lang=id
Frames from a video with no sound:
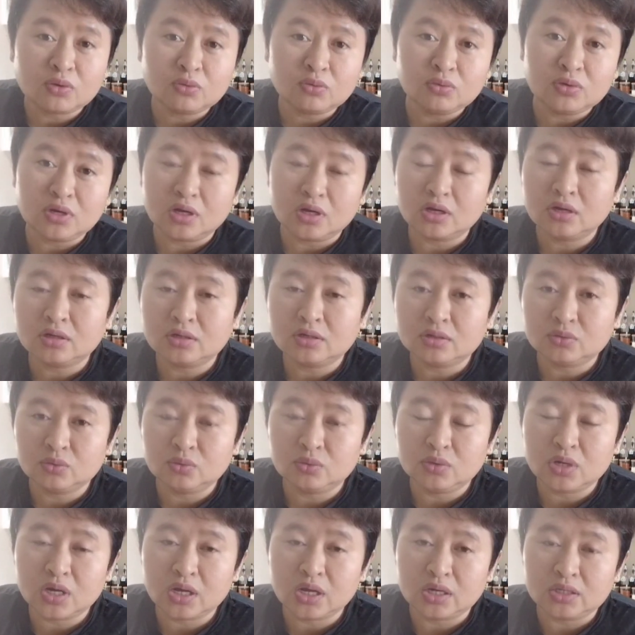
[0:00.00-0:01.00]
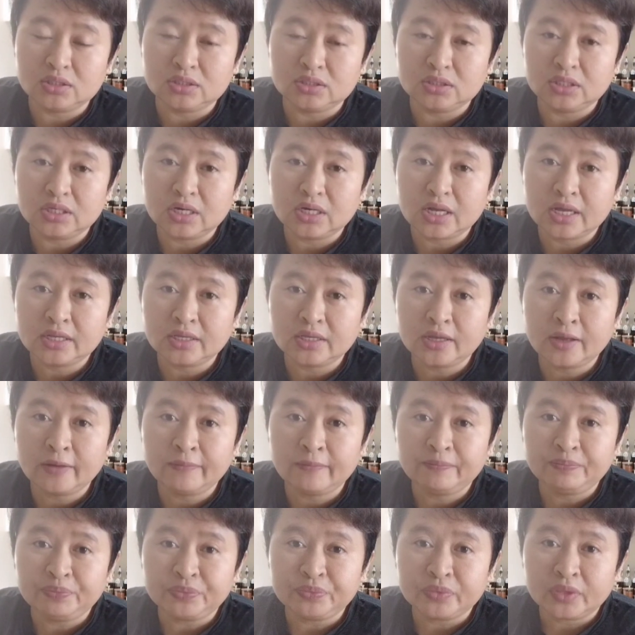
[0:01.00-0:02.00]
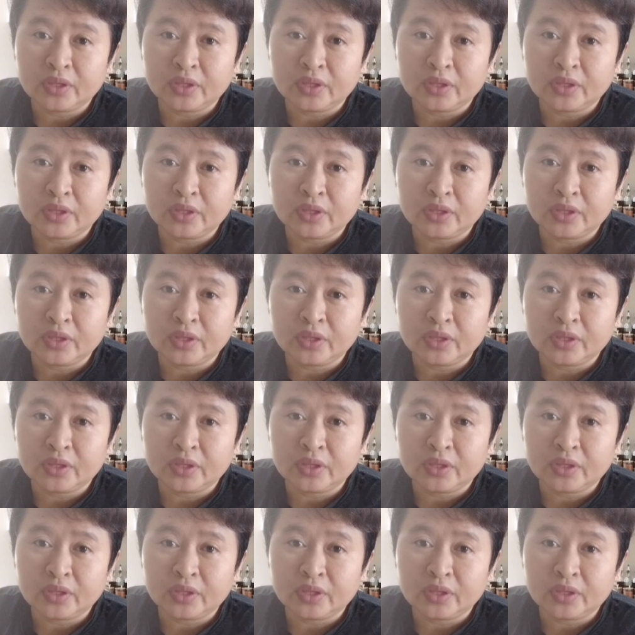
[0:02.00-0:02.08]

aku udah udah istilahnya